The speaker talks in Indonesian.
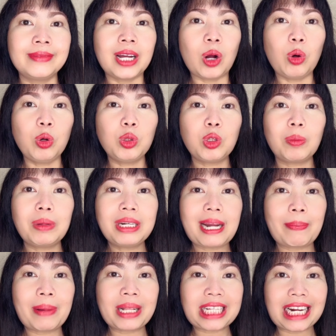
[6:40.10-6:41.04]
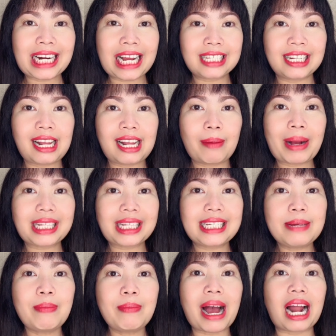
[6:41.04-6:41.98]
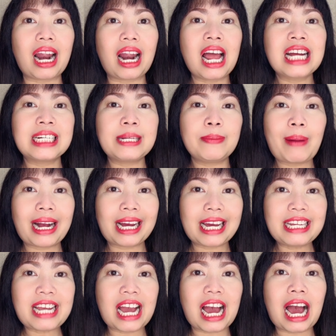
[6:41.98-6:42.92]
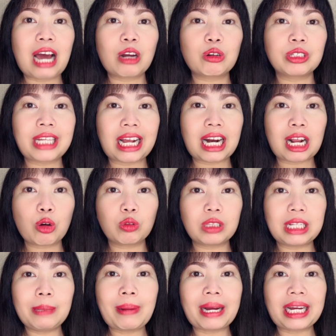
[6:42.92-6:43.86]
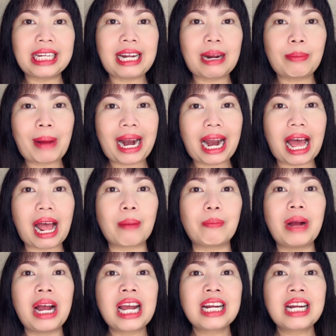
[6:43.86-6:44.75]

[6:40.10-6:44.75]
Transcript: Untuk mendapatkan hasil yang maksimal, dipakainya harus secara rutin pagi dan malam,